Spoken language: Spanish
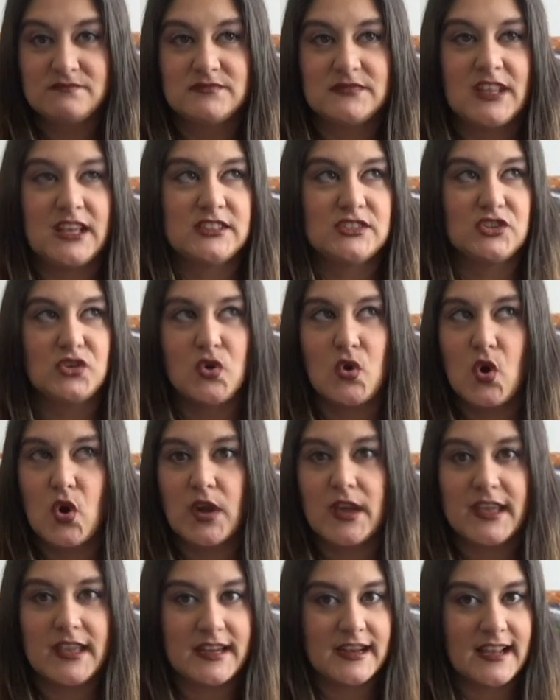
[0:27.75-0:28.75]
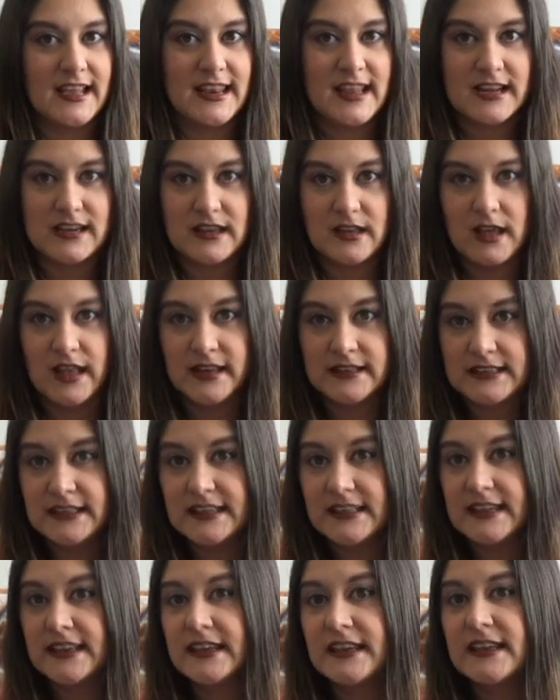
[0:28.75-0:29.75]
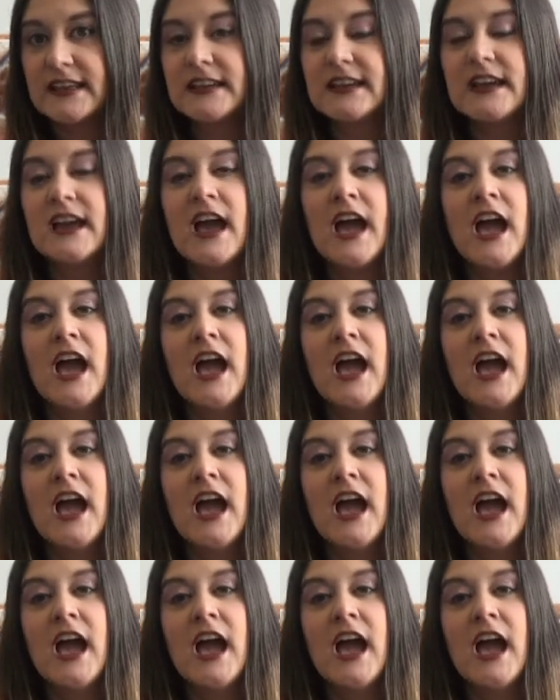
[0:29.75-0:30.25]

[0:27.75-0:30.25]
tanto que regalarle a alguien,